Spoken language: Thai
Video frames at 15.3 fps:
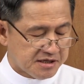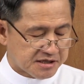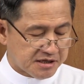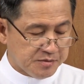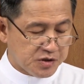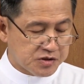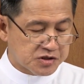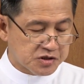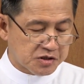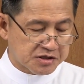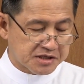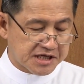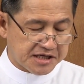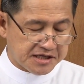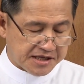นบุญยน
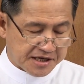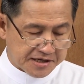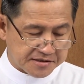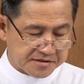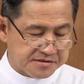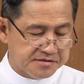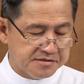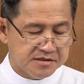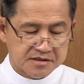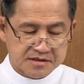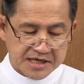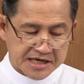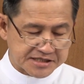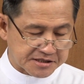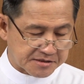ได้เห็น
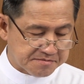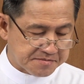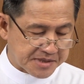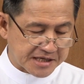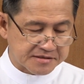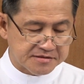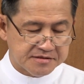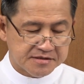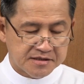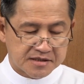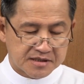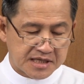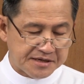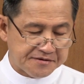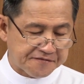ได้สัมผัส
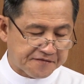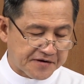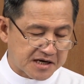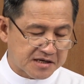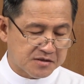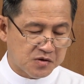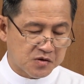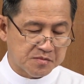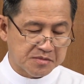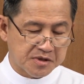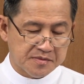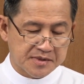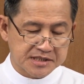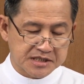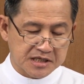ได้ฟังองค์พ
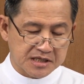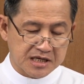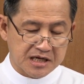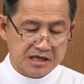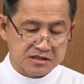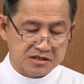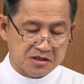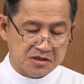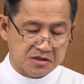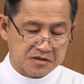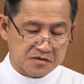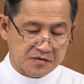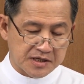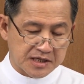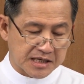ระวจนะตลอด
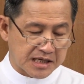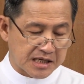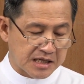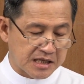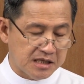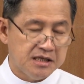เวลา